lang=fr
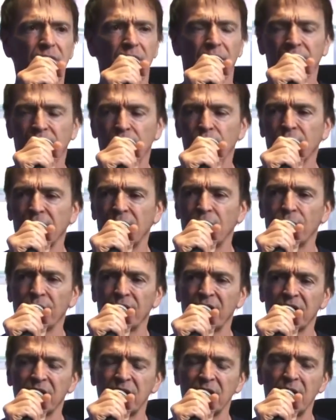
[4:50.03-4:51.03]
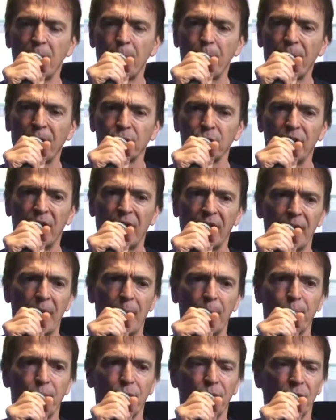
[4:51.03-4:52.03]
avec lequel on a signé un
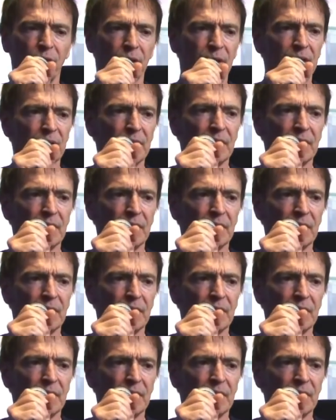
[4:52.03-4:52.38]
partenariat pour euh,